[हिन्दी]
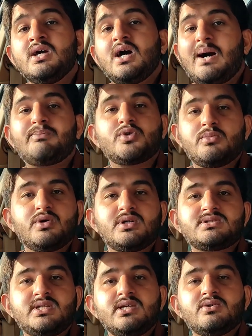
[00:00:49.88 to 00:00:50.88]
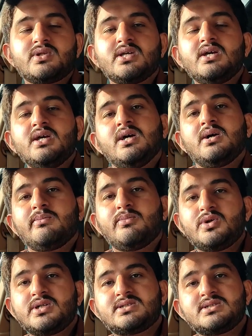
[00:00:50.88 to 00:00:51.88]
अब तो बोनस नहीं होते
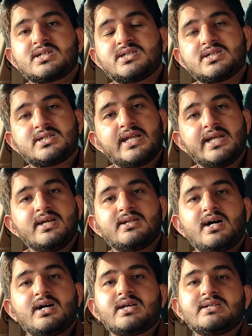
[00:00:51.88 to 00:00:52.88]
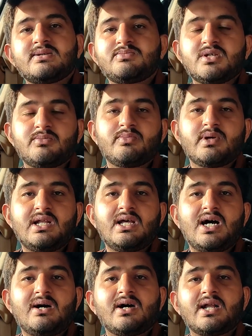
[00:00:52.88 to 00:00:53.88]
बोनसेस का चक्कर ये था कि सबसे पहले
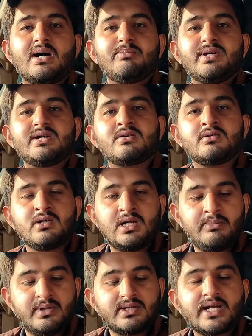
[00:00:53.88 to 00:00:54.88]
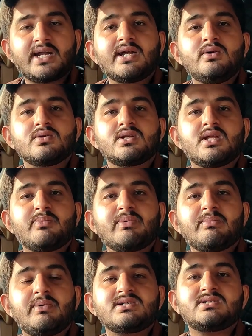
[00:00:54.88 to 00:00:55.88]
अगर आप एक टारगेट होता था
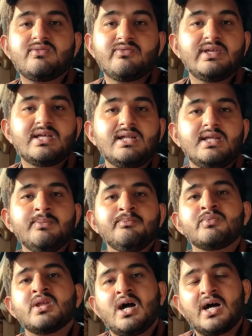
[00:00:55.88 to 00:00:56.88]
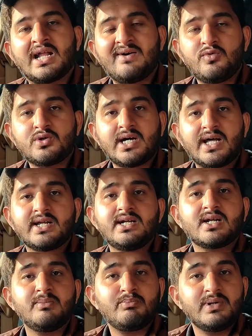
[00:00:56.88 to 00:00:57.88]
आपके पास वीकली अगर आप वो
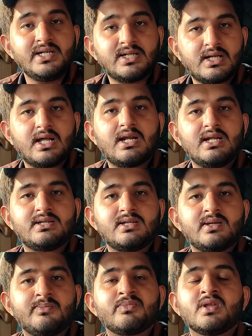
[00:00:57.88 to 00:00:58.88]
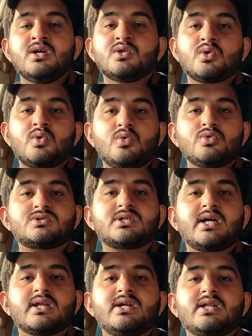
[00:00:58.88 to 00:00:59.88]
टारगेट कंप्लीट कर लेते हैं तो उस
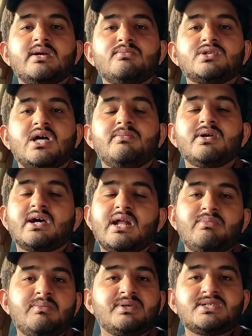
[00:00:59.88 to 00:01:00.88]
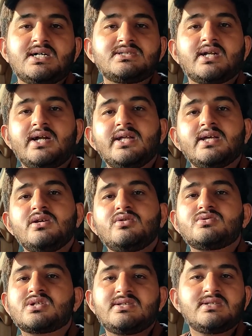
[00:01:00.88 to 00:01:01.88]
टारगेट के मुताबिक अगर आपने पचास फ्राइडे की
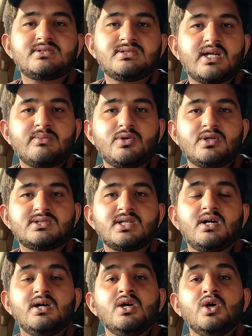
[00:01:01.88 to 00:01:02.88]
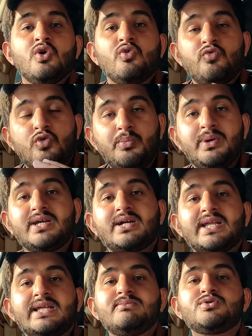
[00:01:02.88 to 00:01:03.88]
तो उसका दस हजार बोनस था वो भी करीम